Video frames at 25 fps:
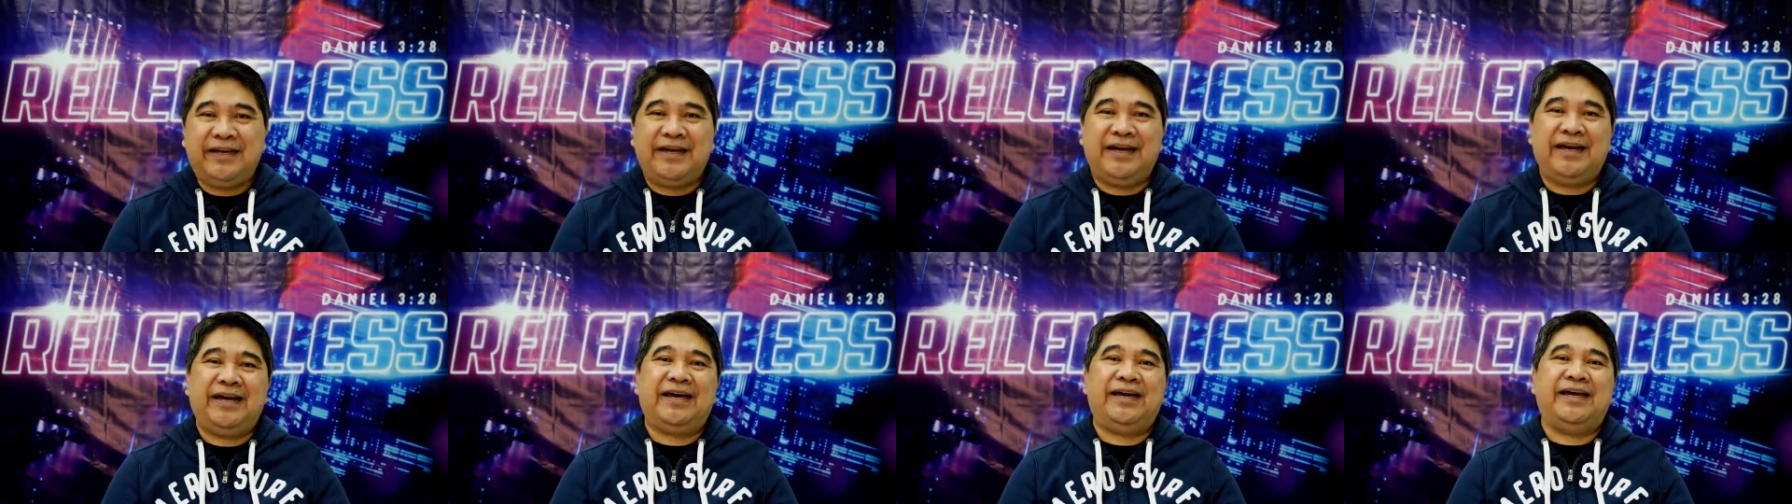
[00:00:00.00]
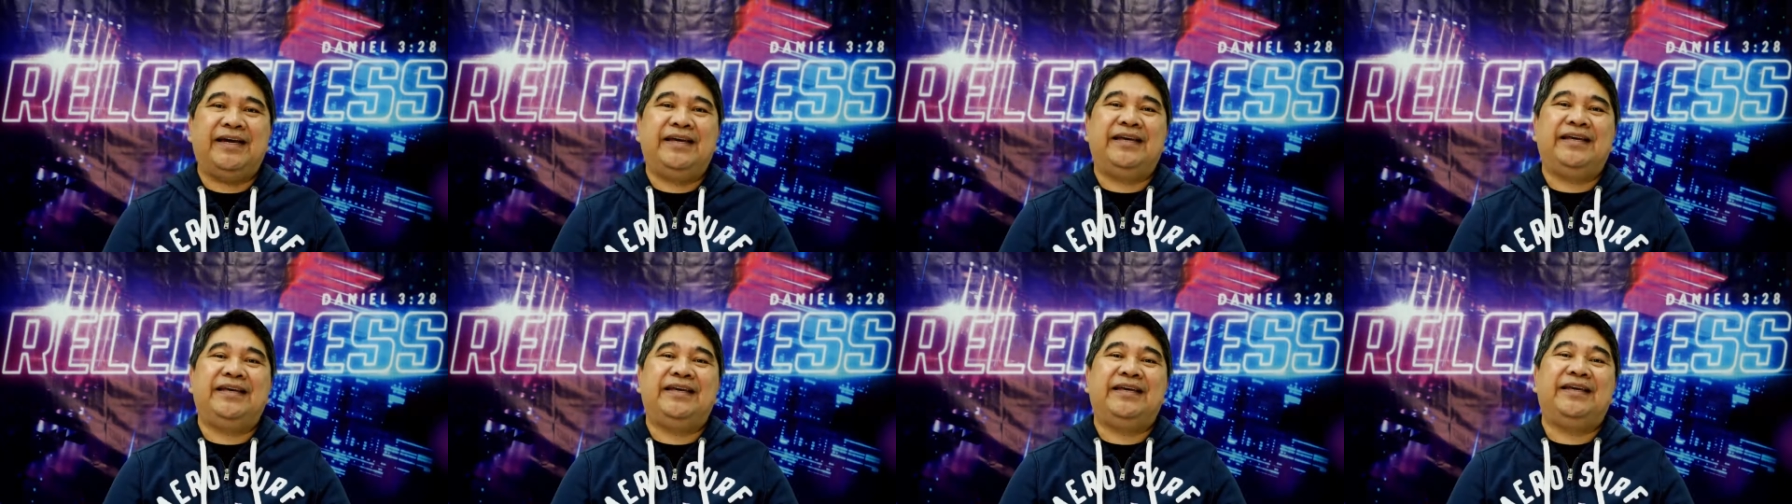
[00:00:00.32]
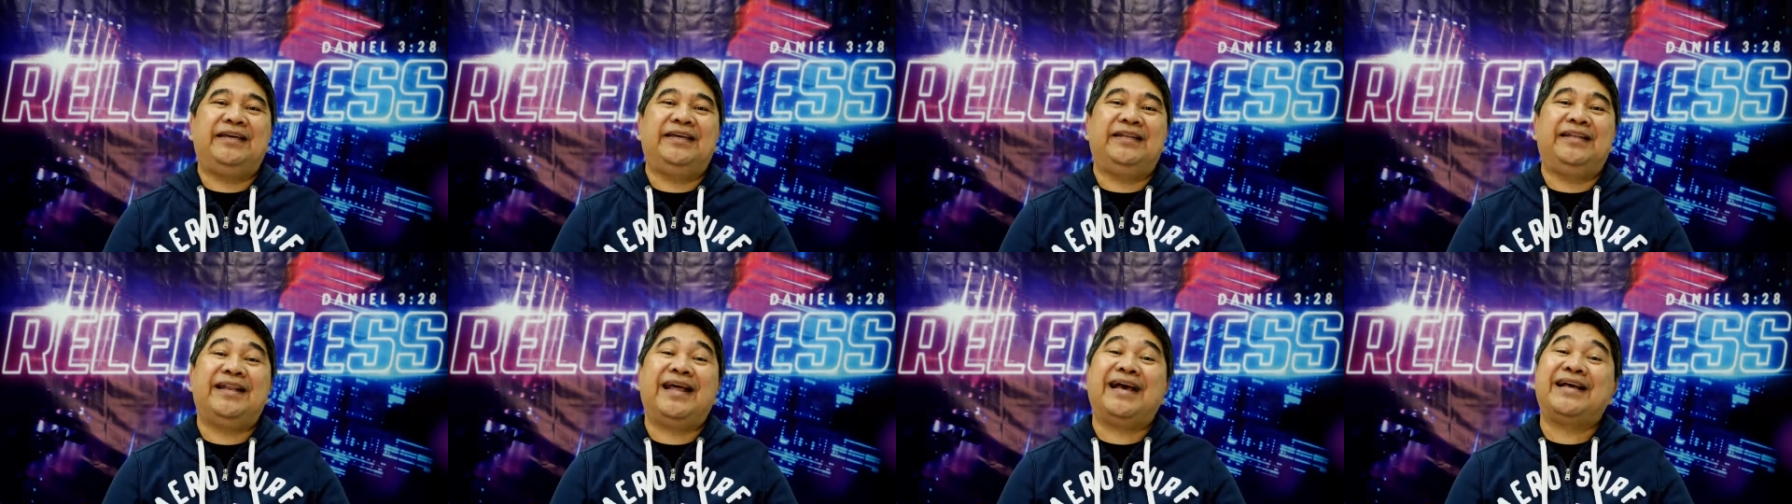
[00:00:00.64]

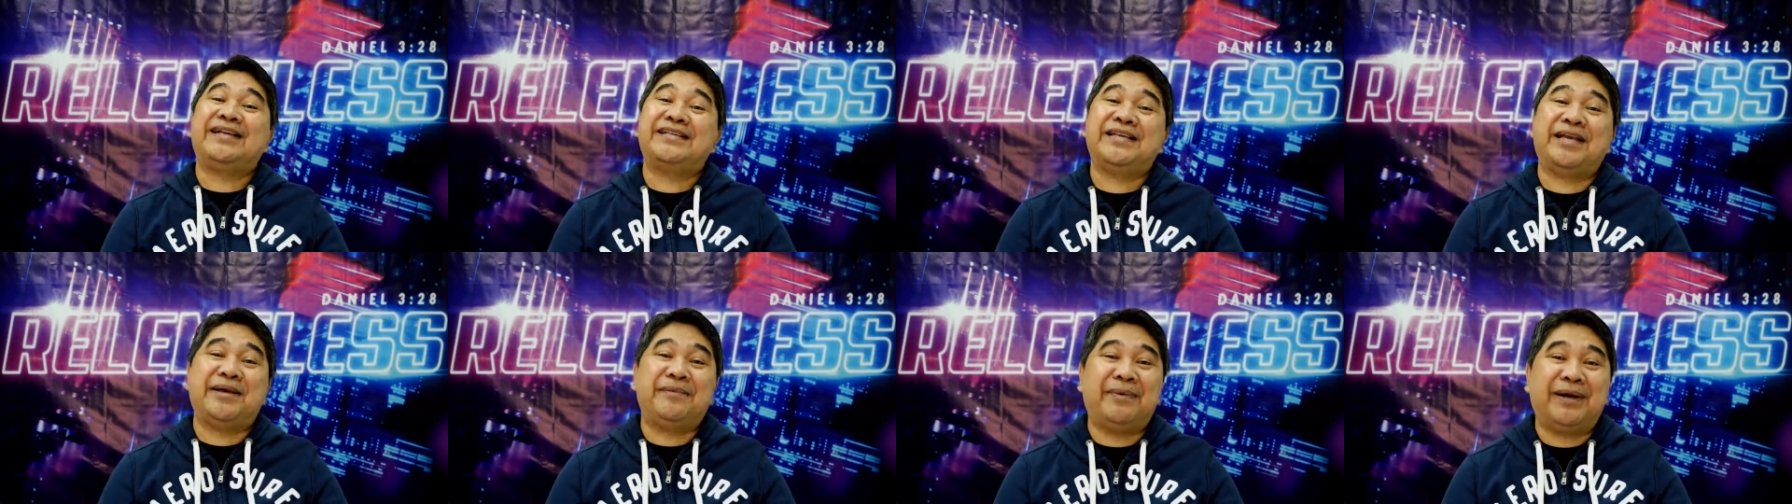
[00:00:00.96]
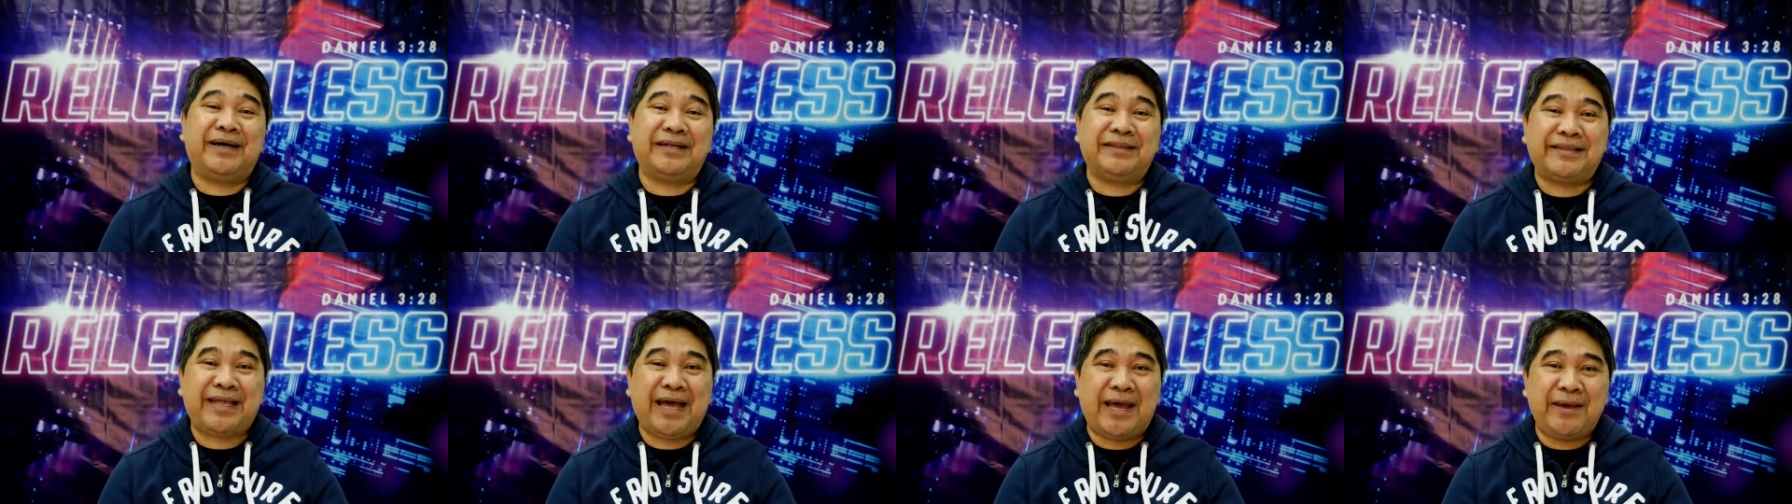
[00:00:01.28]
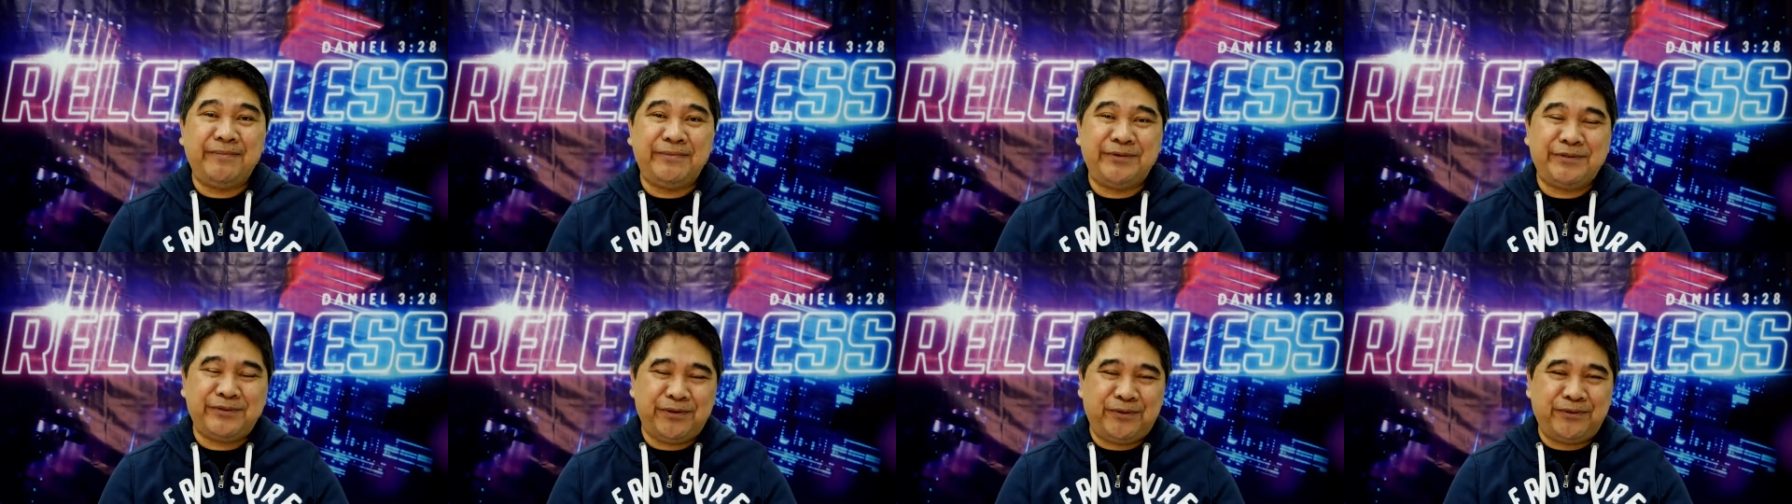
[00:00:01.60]
ay nasa ibang
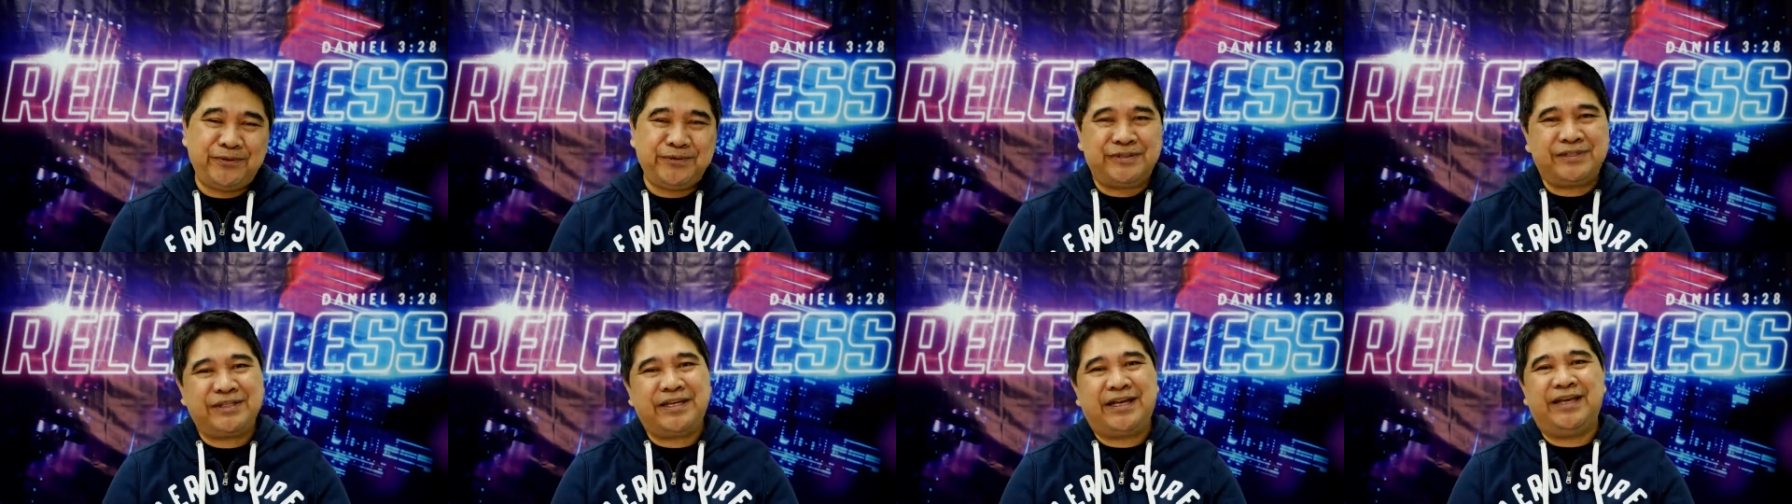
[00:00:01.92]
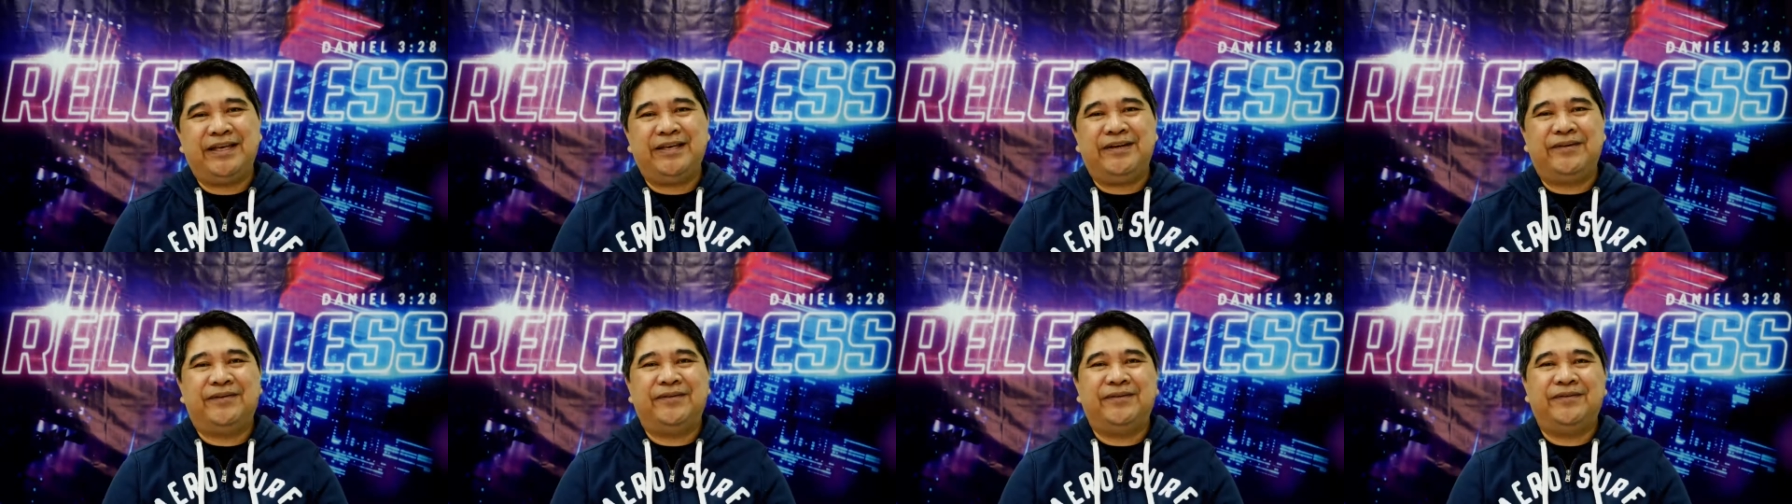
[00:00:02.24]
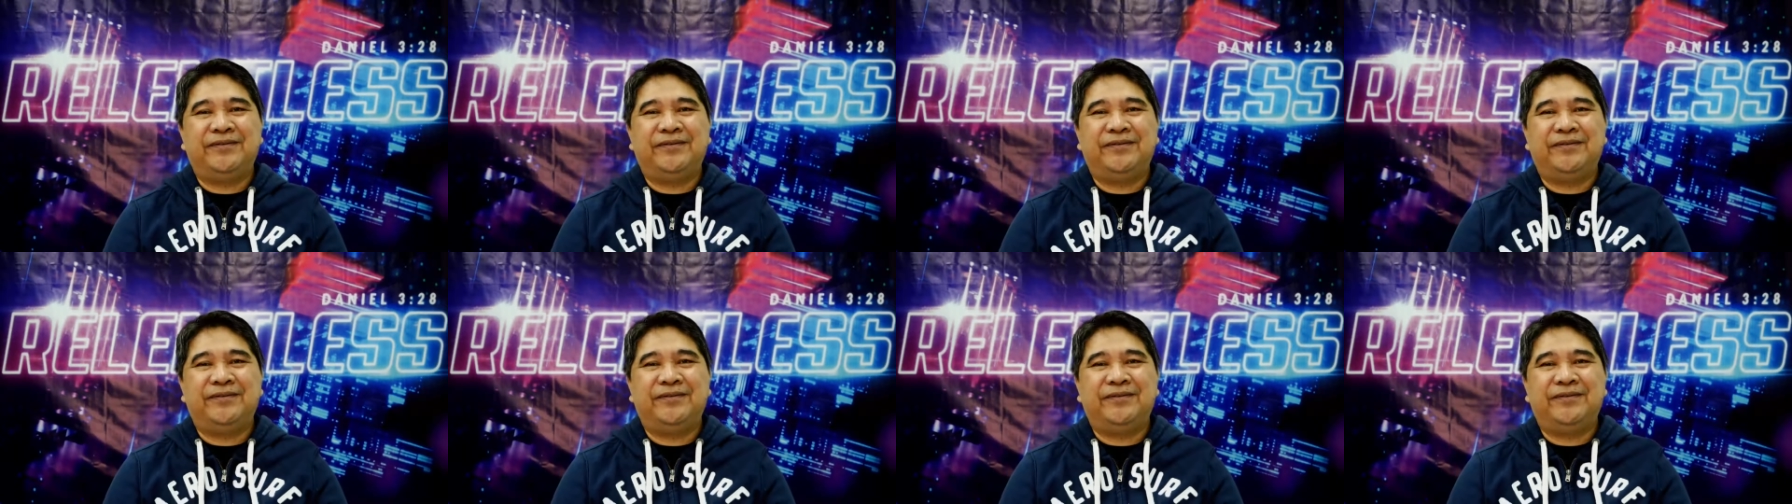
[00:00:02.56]
time zones kayo.